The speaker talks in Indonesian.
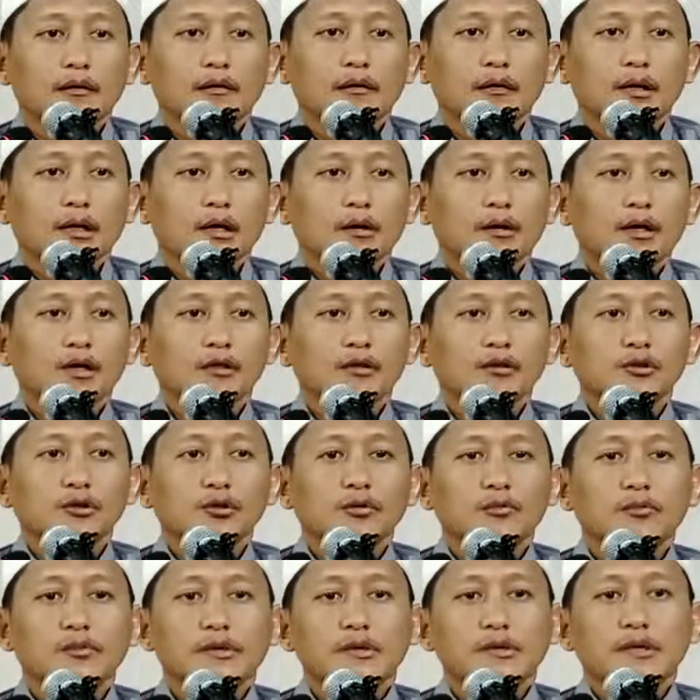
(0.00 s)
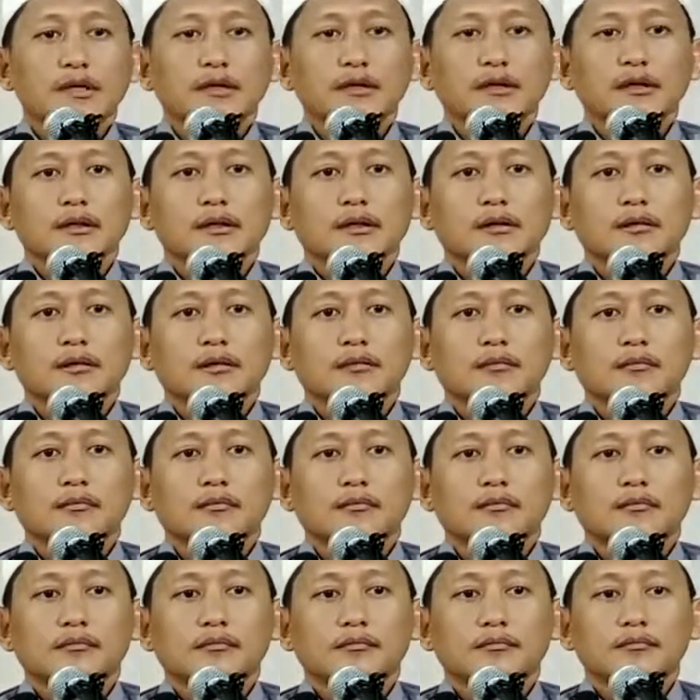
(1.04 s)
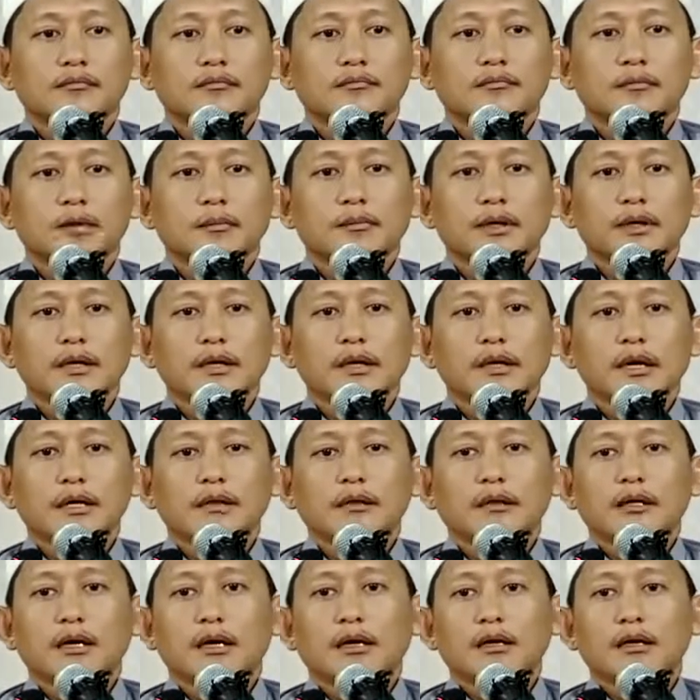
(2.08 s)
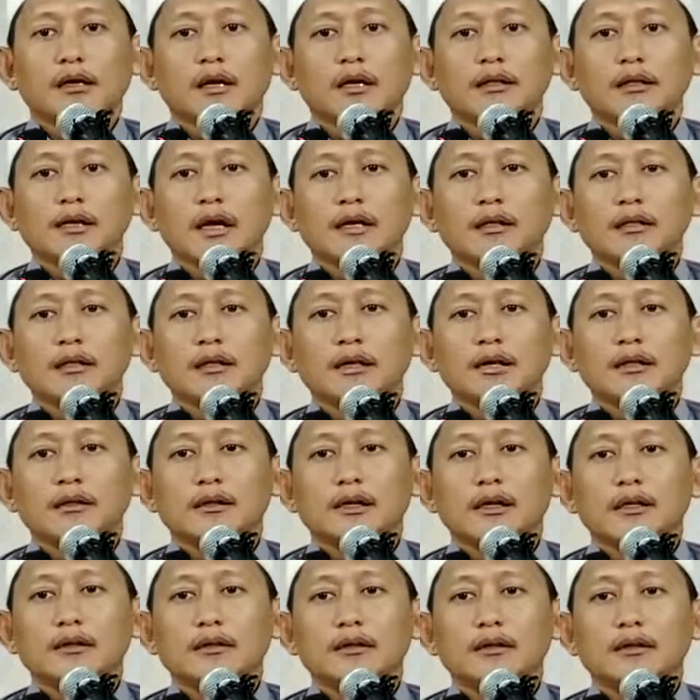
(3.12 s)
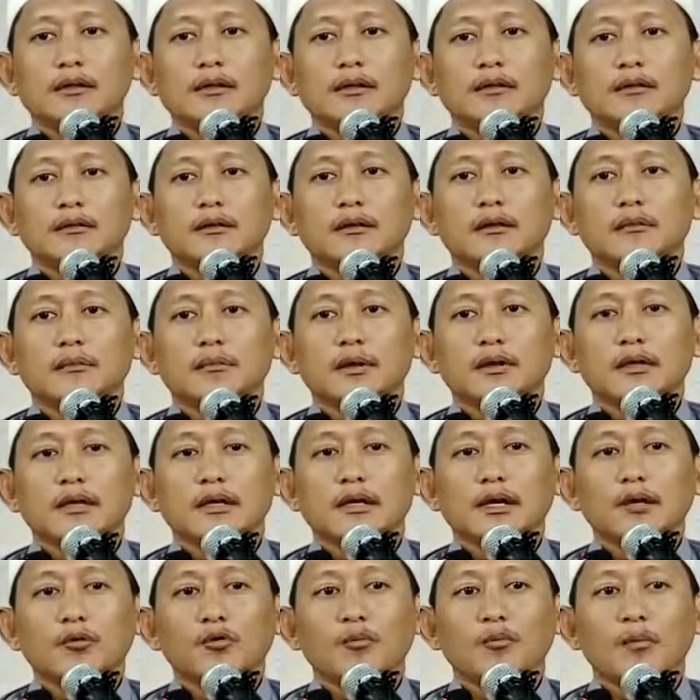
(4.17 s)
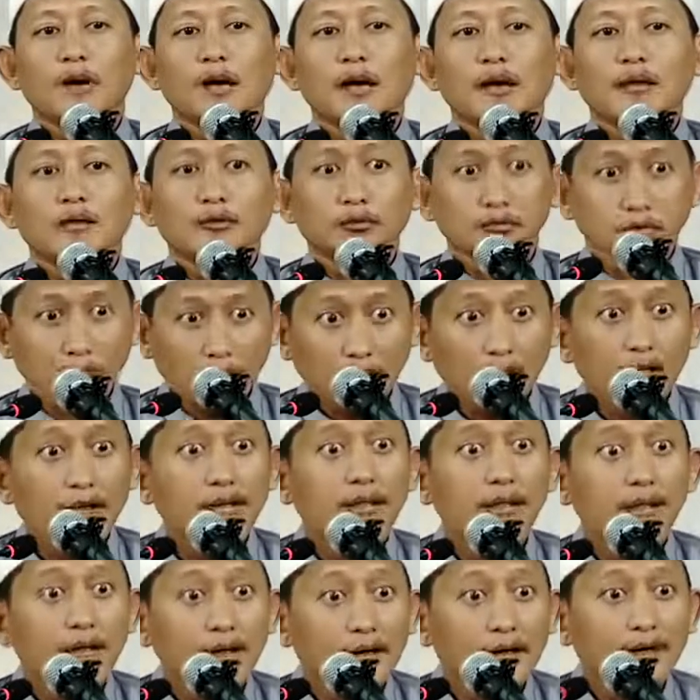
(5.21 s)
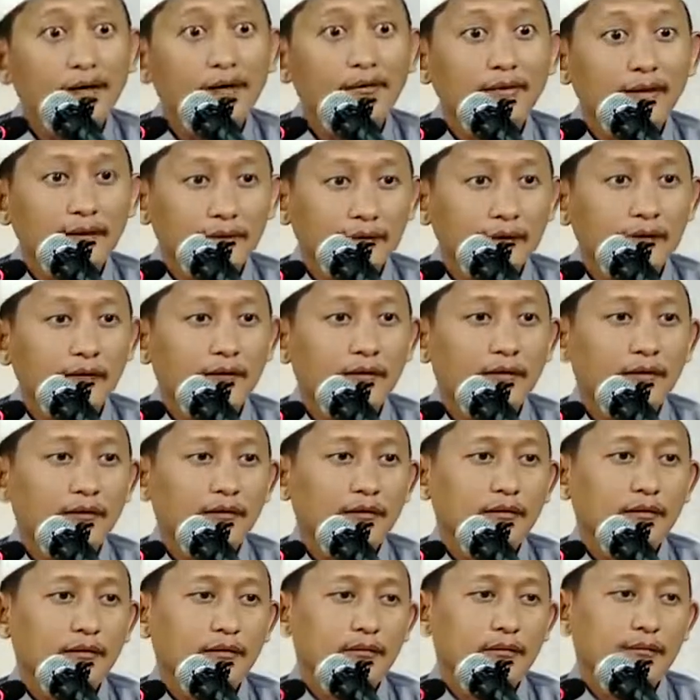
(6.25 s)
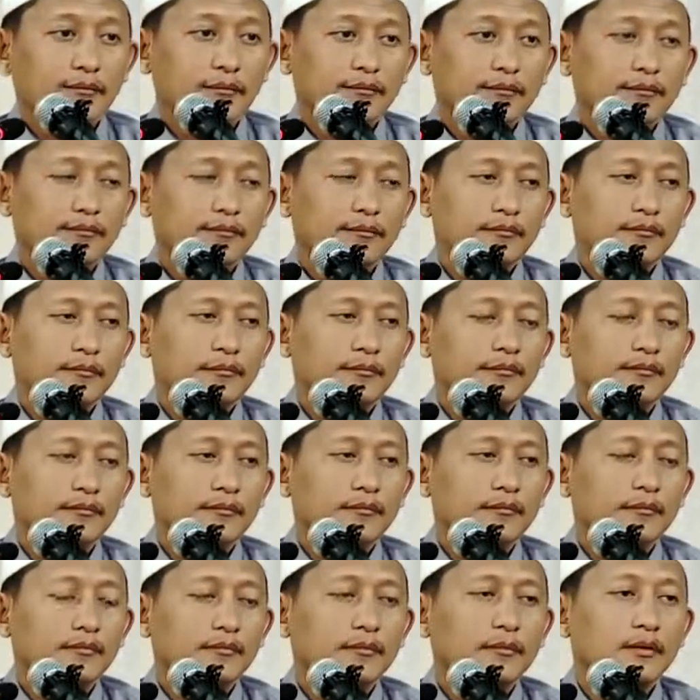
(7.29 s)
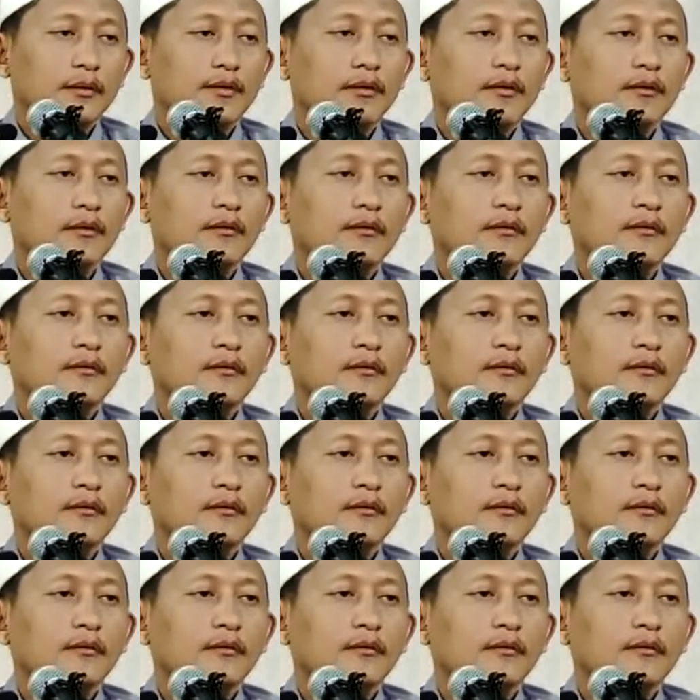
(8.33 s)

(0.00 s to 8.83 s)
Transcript: Kalau antum misalnya memperingatkan, hati-hati, hati-hati, di depan ada lubang, itu tahdir namanya. Ya.